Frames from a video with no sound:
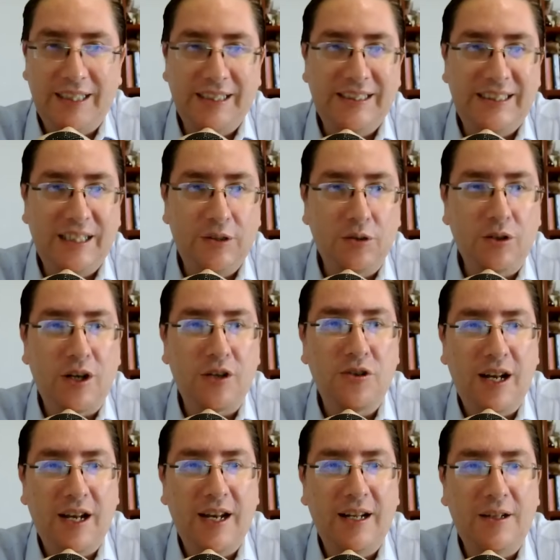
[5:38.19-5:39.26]
en Instituto
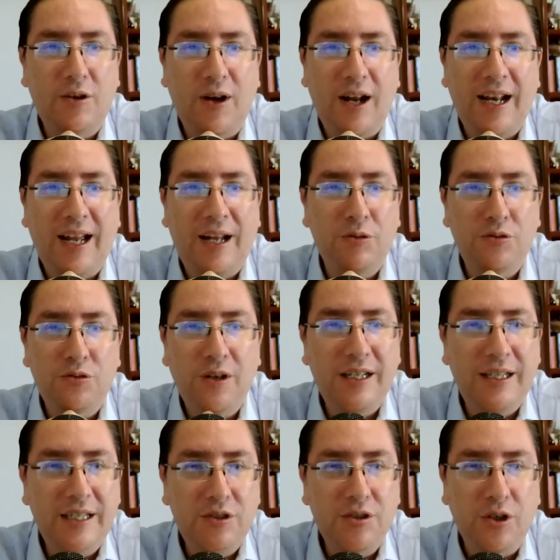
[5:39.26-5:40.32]
Nacional Electoral anunció el
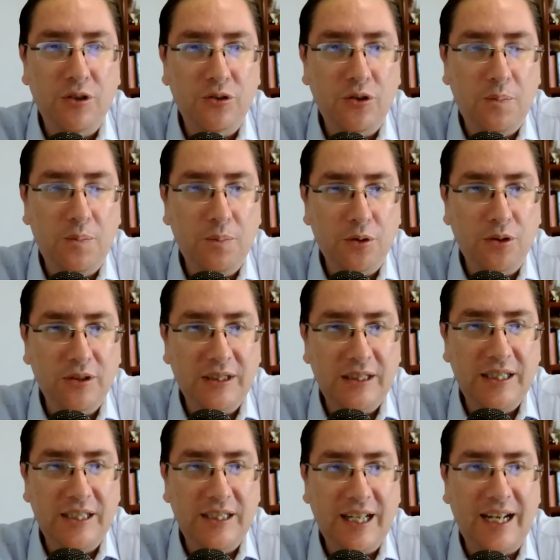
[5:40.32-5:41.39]
inicio de los cómputos
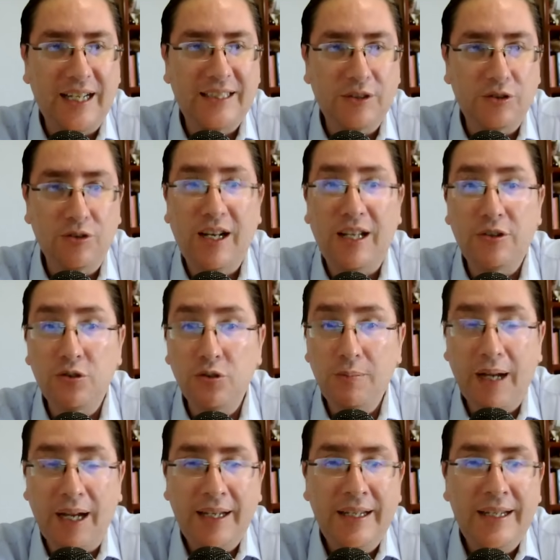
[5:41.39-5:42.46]
distritales, que son la
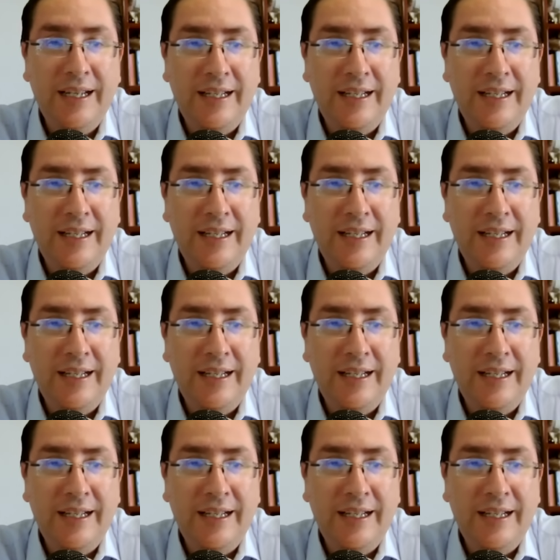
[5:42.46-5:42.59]
suma